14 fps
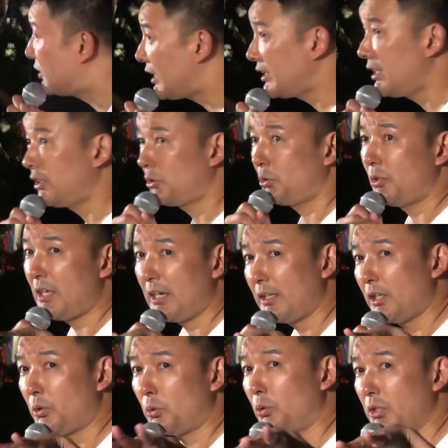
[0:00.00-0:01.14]
くらネットの中
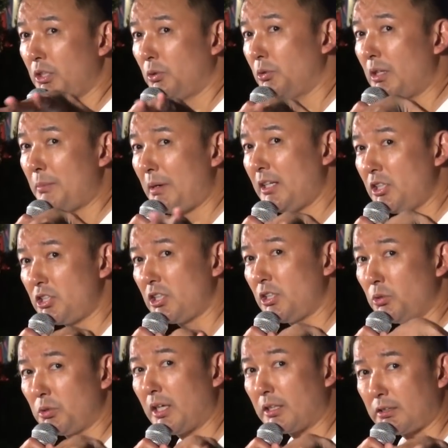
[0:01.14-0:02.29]
でこういろんな毎日い
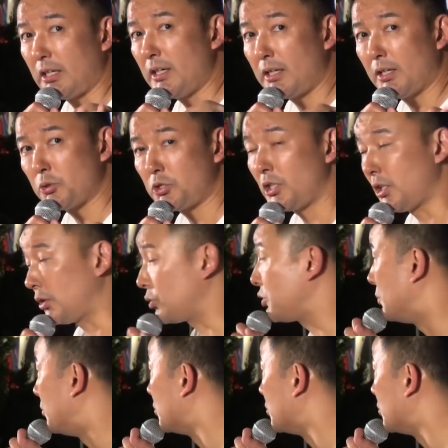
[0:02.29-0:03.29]
ろんな展開をしてたとして